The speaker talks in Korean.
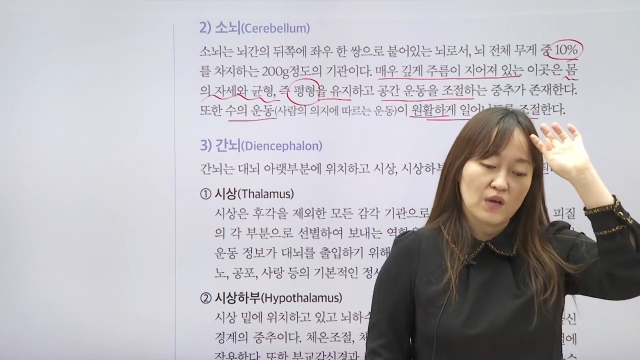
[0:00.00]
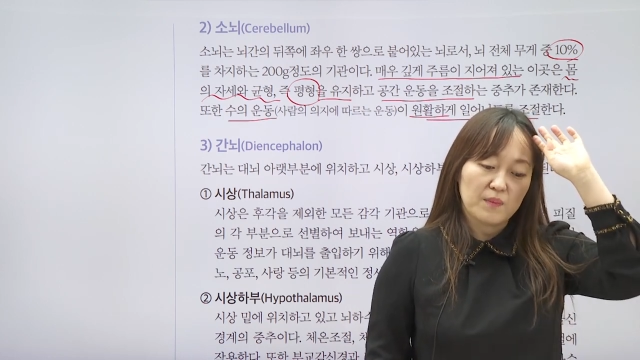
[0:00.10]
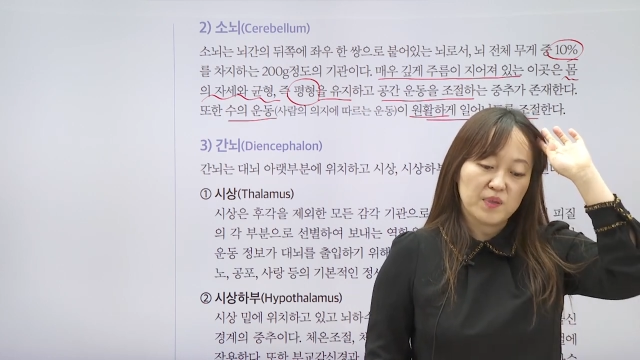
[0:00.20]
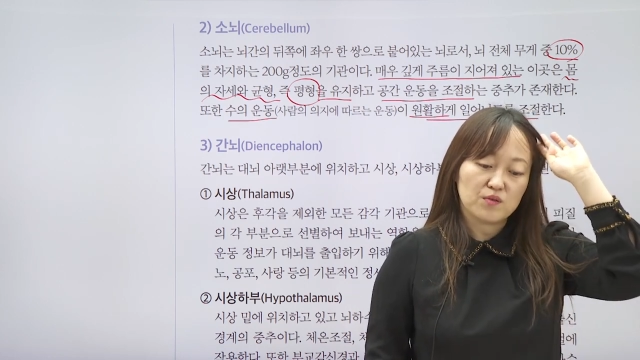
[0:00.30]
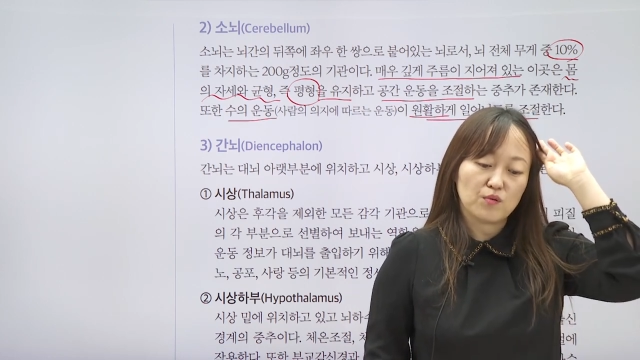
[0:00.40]

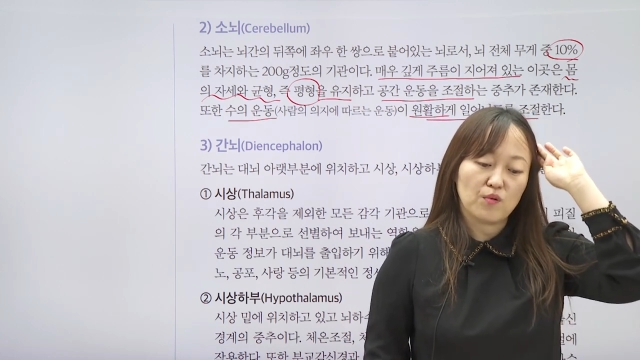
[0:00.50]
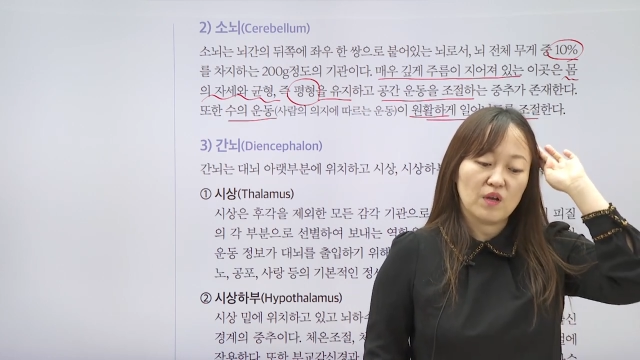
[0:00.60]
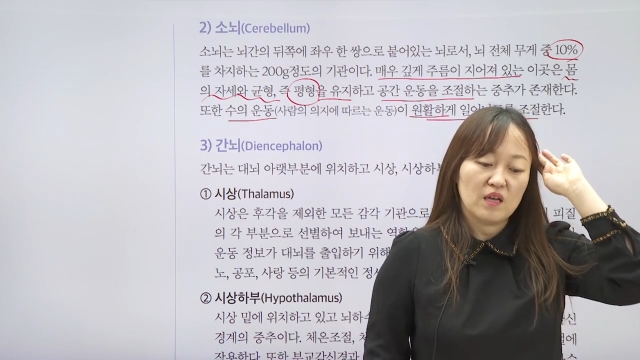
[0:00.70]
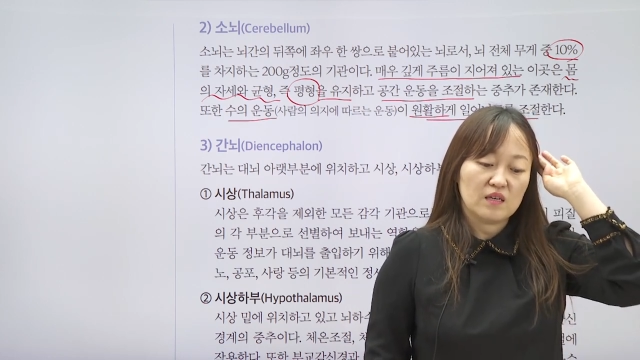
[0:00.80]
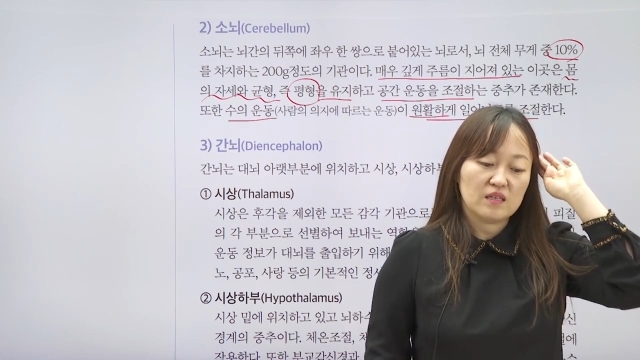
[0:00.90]
하필 또
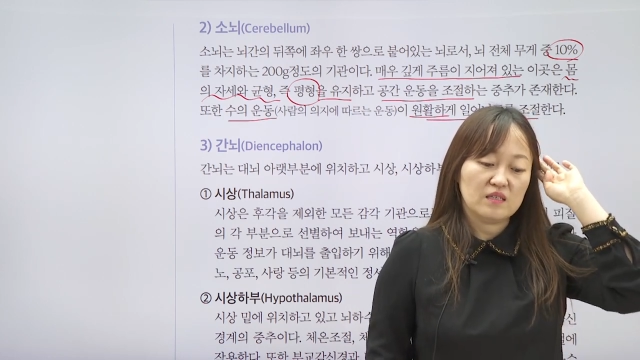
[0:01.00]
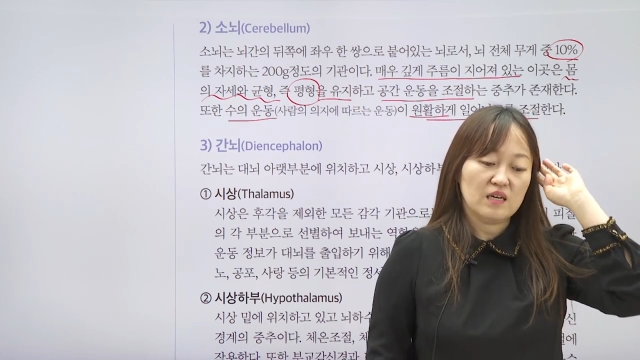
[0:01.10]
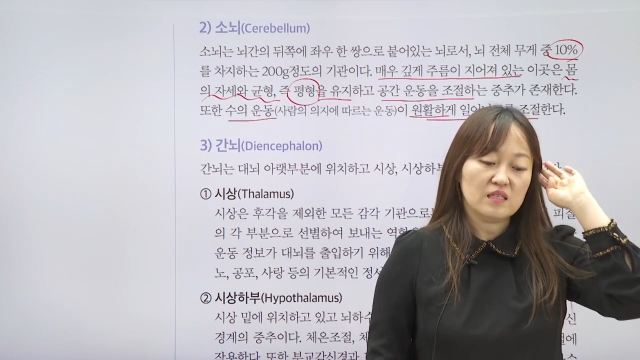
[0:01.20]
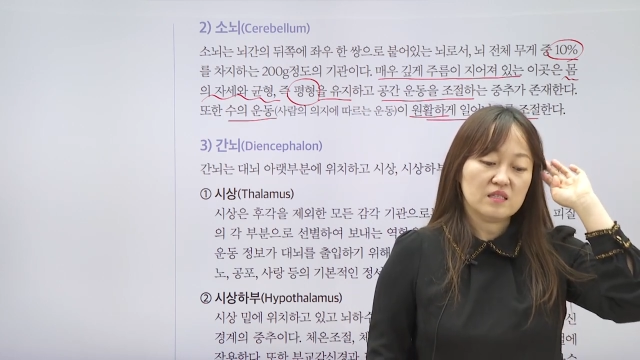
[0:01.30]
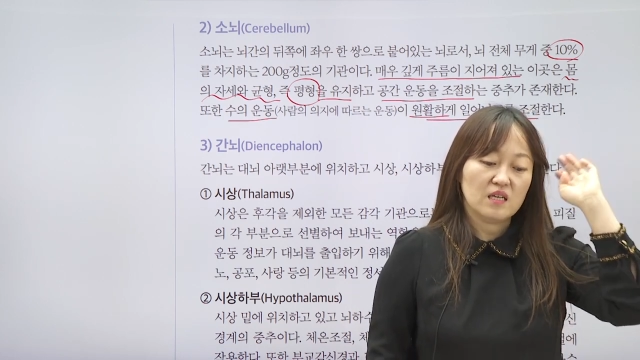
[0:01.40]
그
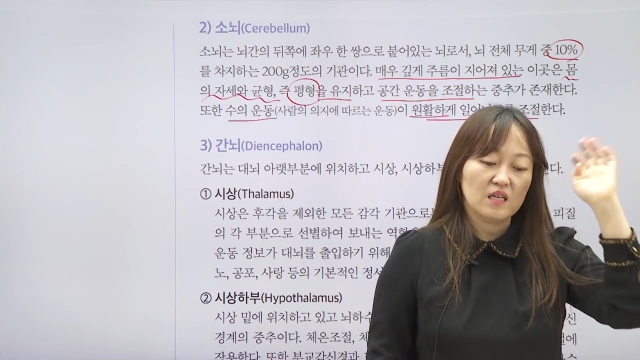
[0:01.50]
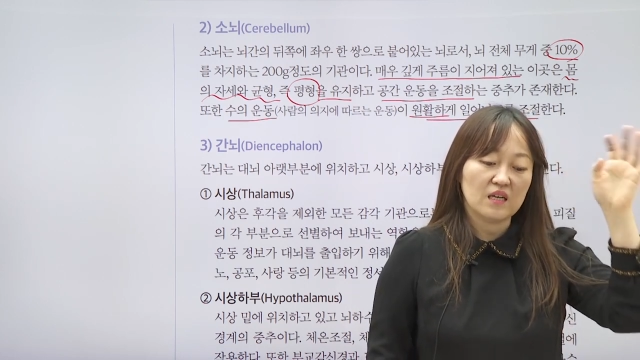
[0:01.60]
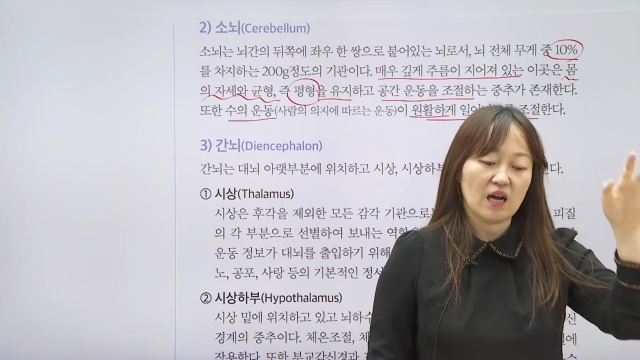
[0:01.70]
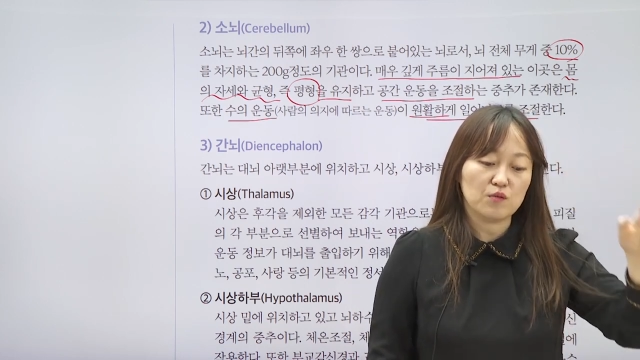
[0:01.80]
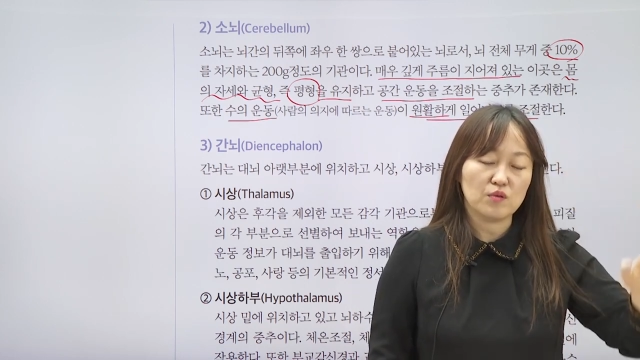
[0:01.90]

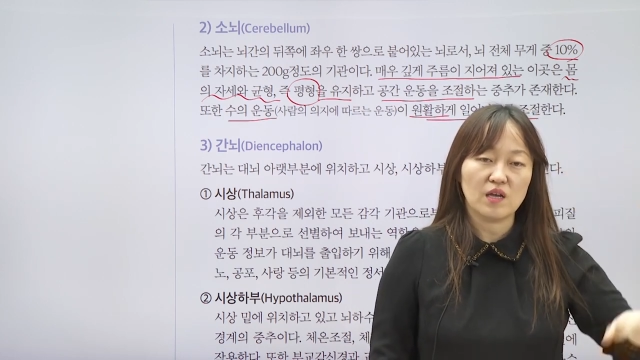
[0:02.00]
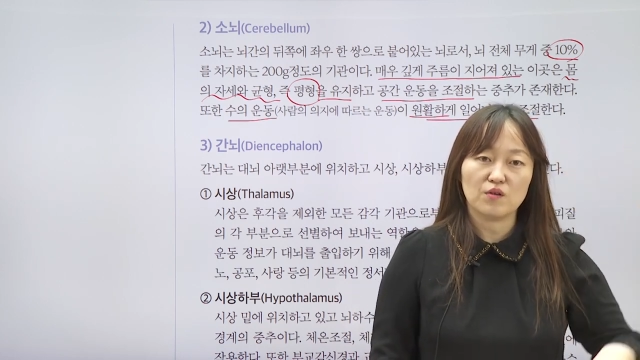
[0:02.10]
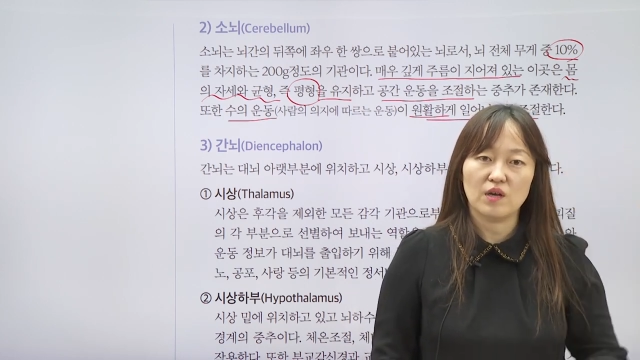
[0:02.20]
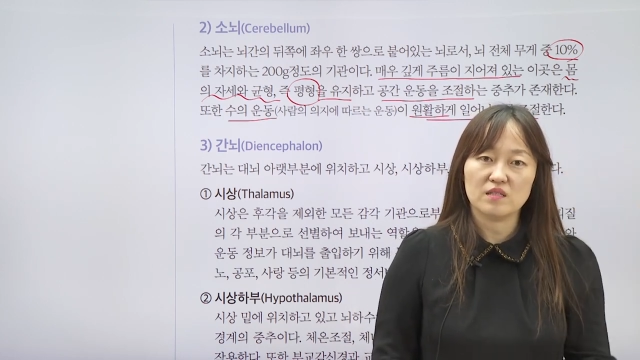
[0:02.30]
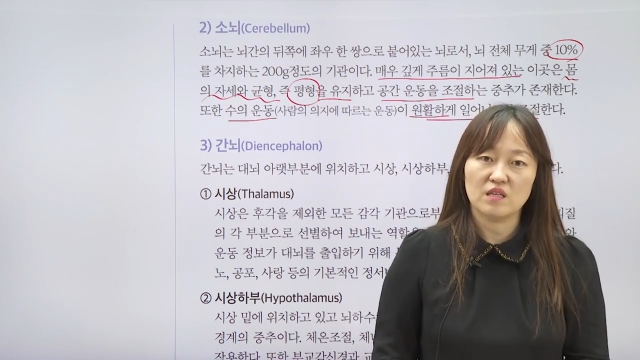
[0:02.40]
학생이
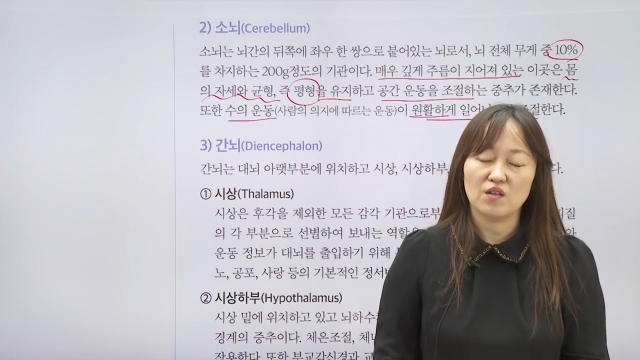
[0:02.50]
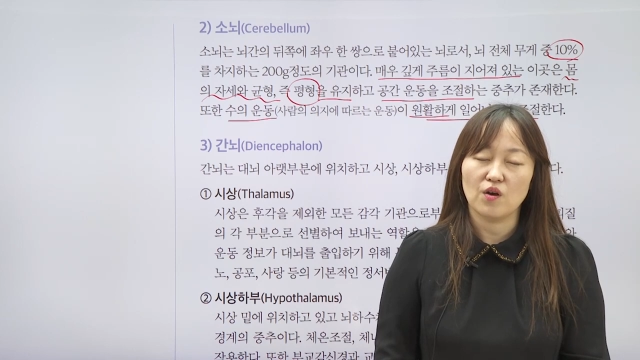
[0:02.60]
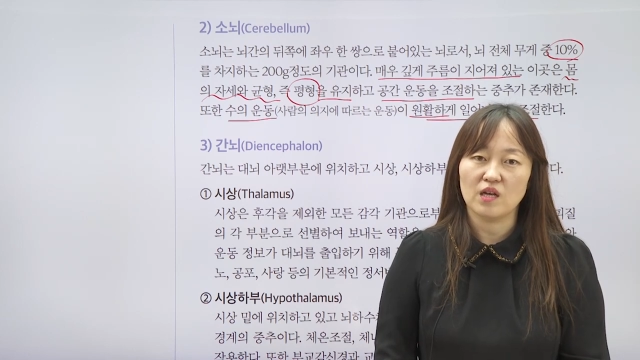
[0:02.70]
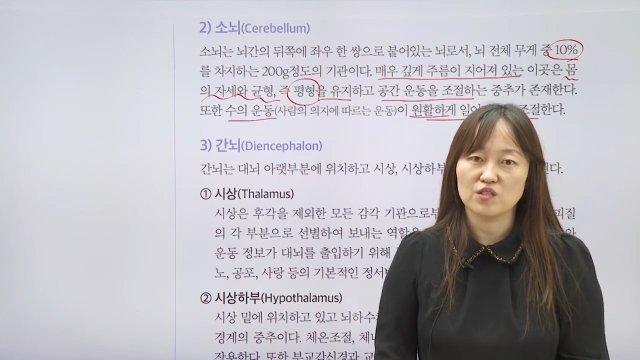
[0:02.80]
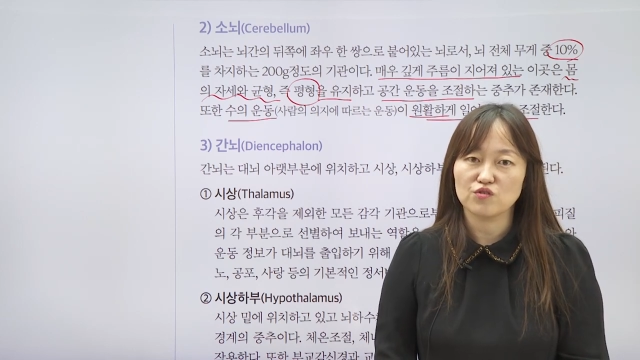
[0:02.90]
간호대학교
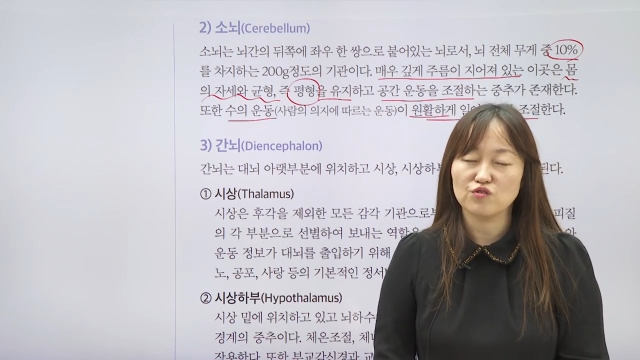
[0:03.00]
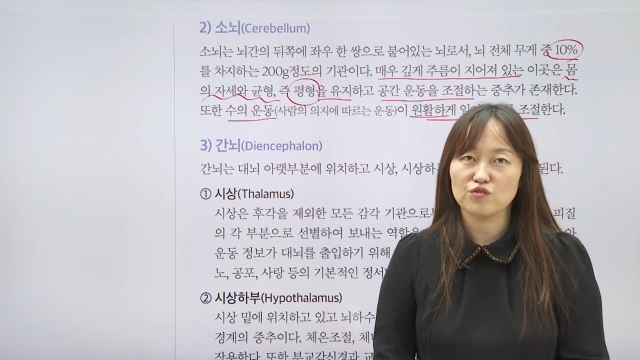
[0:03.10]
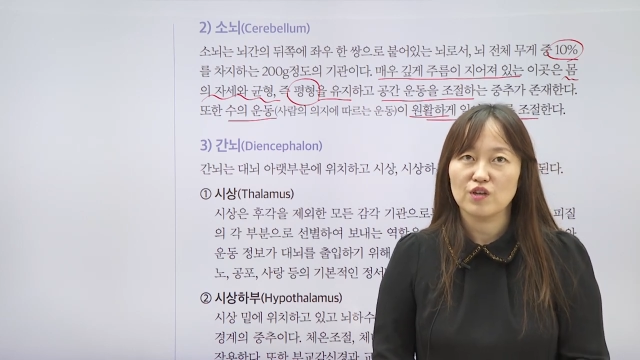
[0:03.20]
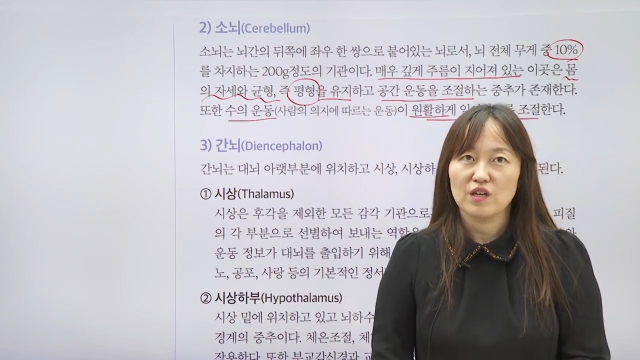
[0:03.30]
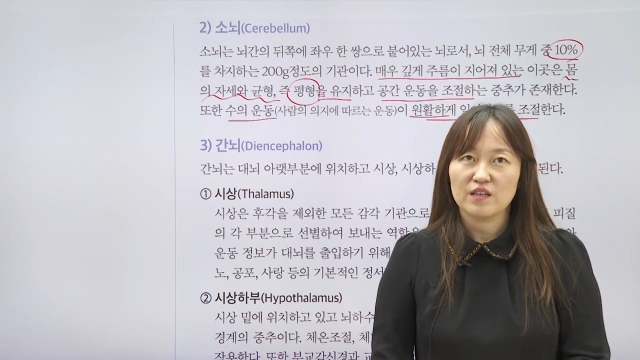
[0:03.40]
학생이어가지고